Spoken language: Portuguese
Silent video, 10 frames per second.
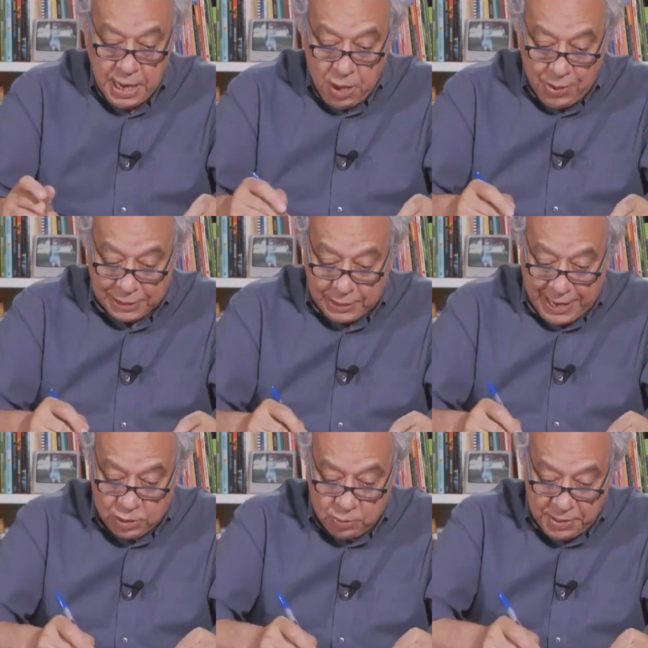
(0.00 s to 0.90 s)
O
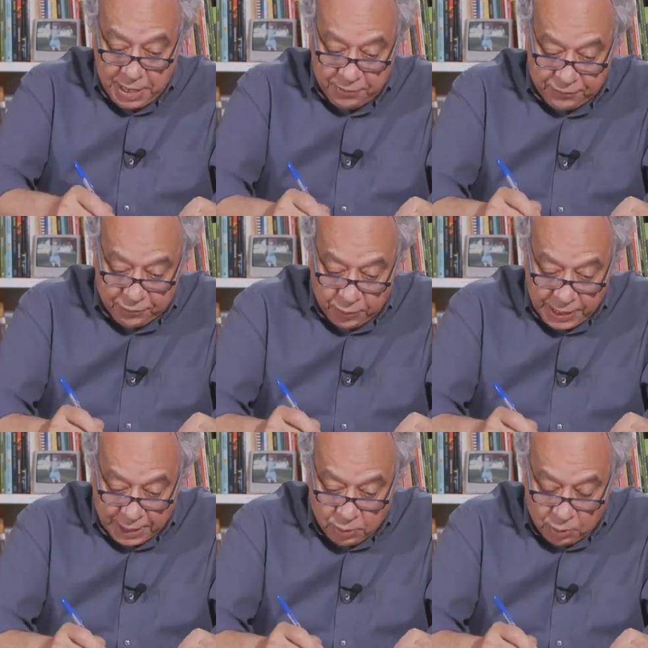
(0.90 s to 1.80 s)
Atlético Mineiro
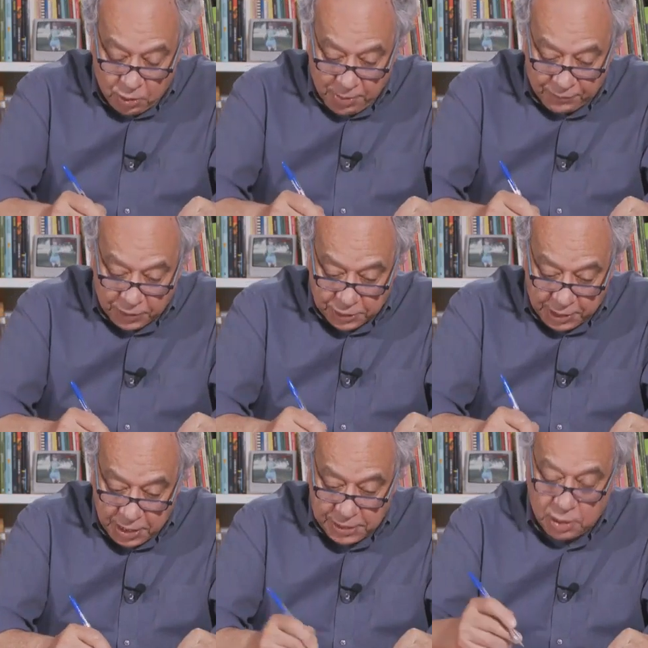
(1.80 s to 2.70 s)
foi à Colômbia, fez
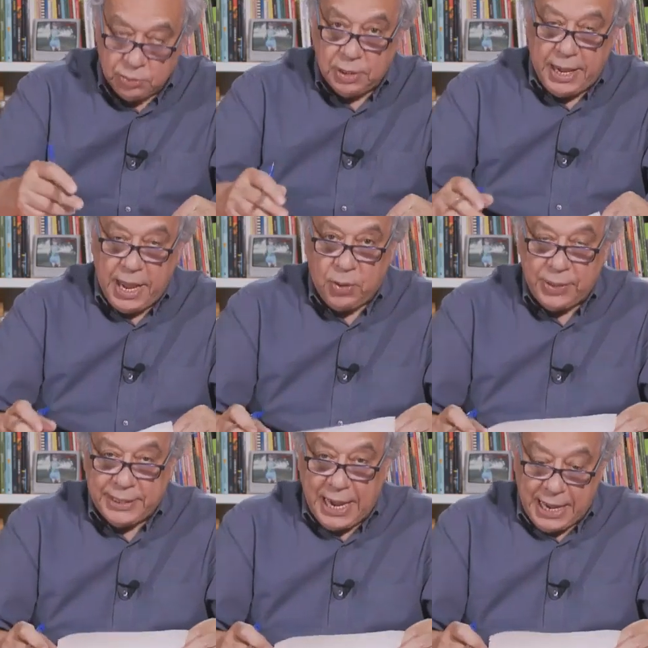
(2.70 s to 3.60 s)
3 a 1 no La
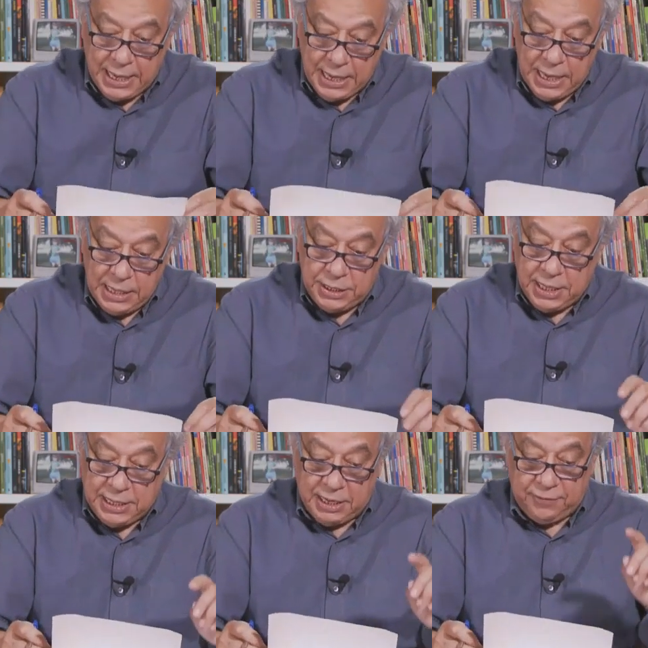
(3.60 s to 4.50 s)
Equidad e se
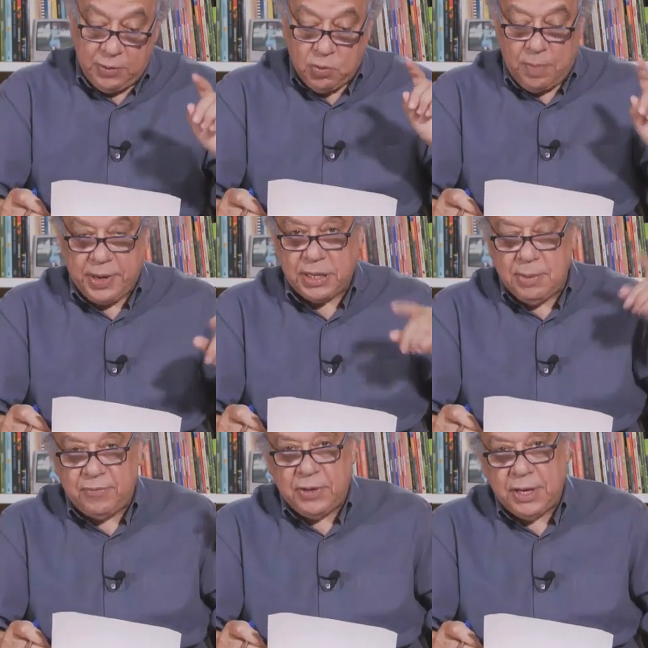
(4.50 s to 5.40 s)
classificou para a
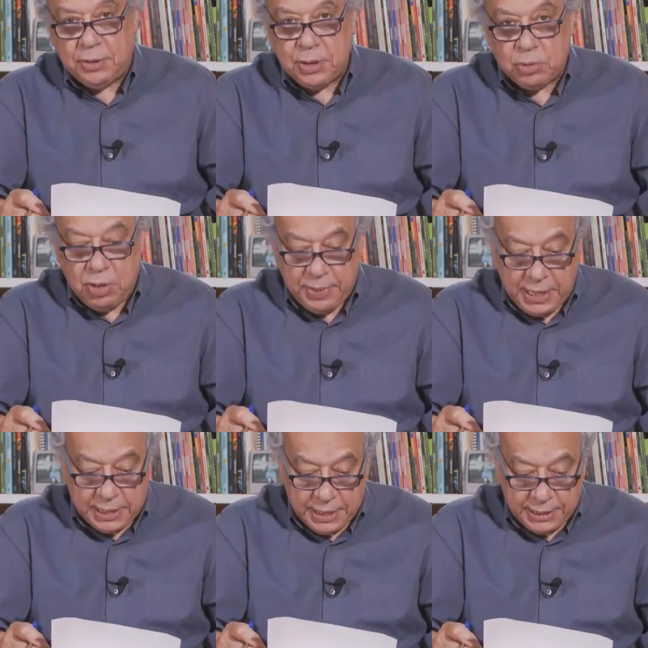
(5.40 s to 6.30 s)
semifinal da
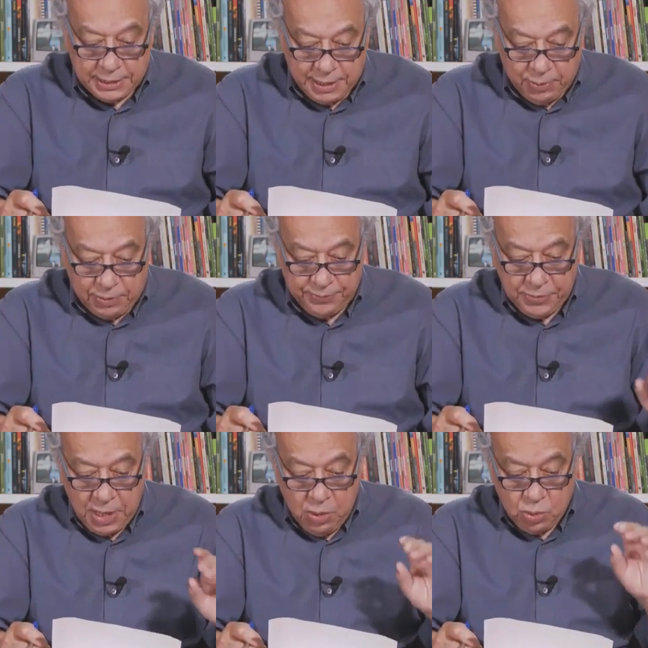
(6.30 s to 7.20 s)
Sul-Americana, tá bom?
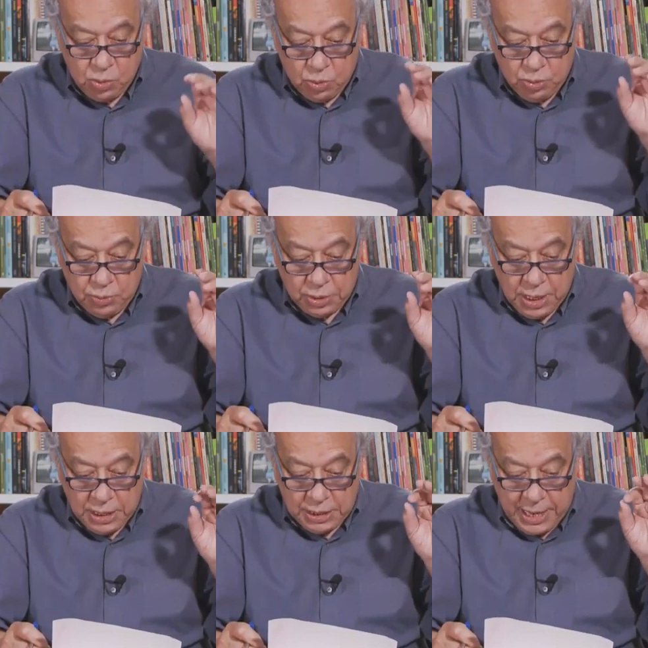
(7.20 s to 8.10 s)
O jogo
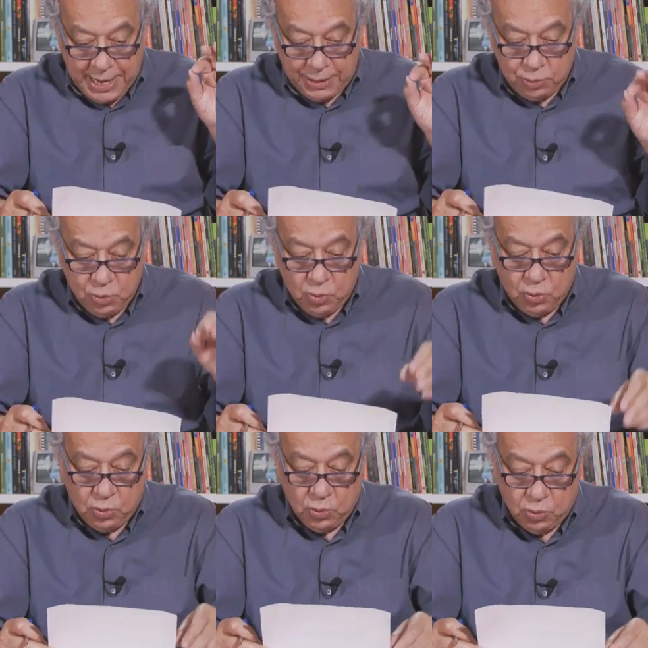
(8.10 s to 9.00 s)
será
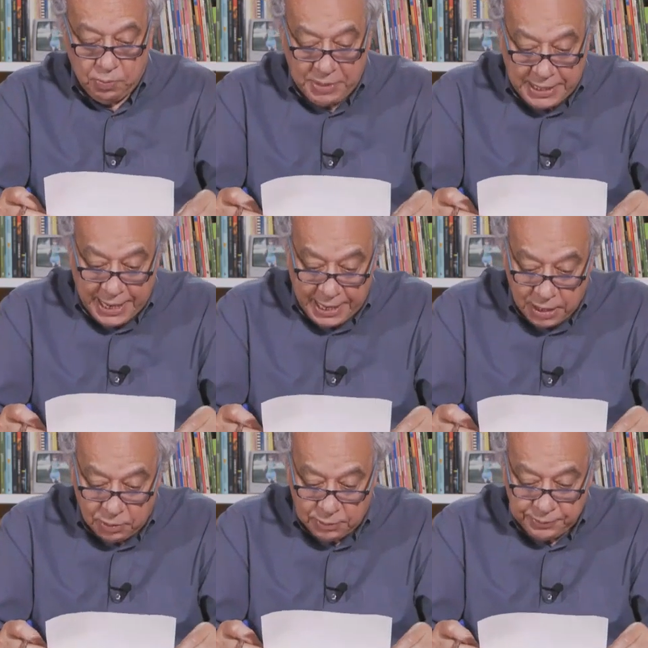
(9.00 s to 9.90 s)
no
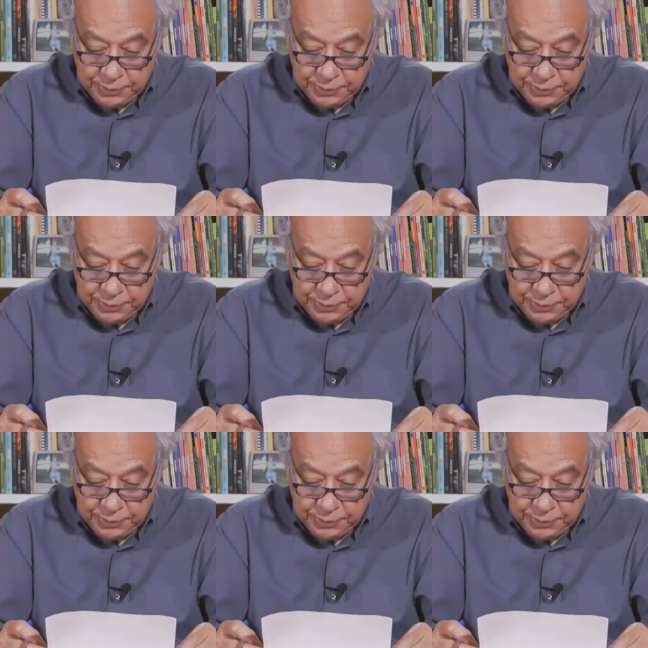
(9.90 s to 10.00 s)
Mineirão.